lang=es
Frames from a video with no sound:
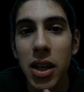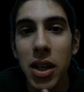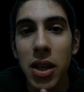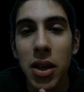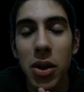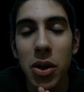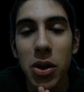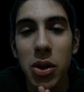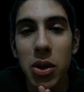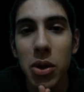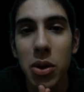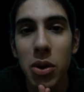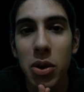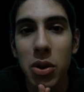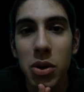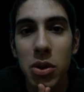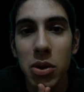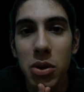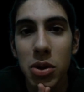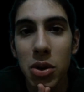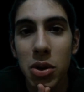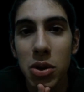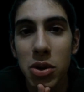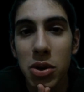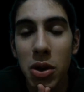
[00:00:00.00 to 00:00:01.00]

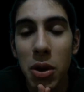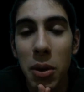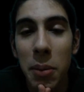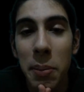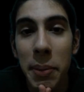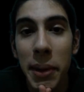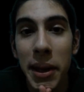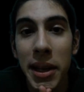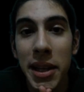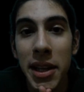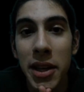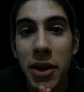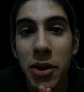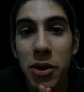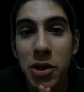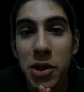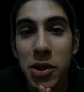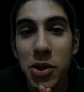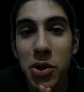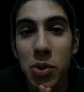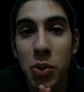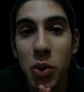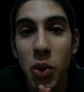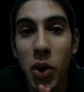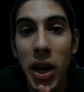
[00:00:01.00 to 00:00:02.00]
otros dos compañeros y
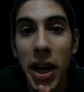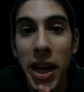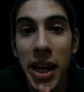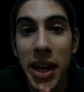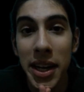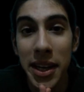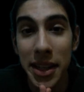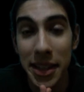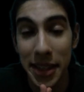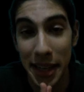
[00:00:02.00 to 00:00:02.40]
su mujer,